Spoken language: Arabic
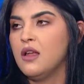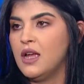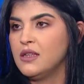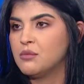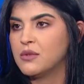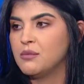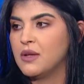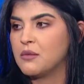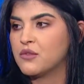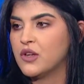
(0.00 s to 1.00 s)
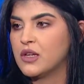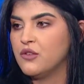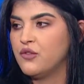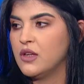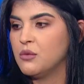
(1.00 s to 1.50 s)
هيدي بتبقي عم
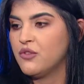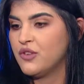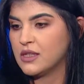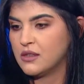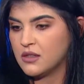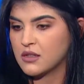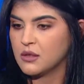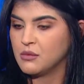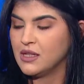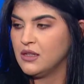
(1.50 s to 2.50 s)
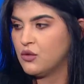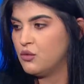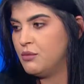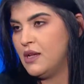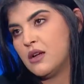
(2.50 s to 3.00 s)
تفكري فيها وما فيك تتركي من إيدك
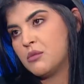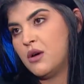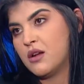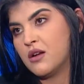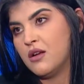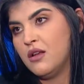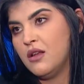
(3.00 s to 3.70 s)
وبالك برا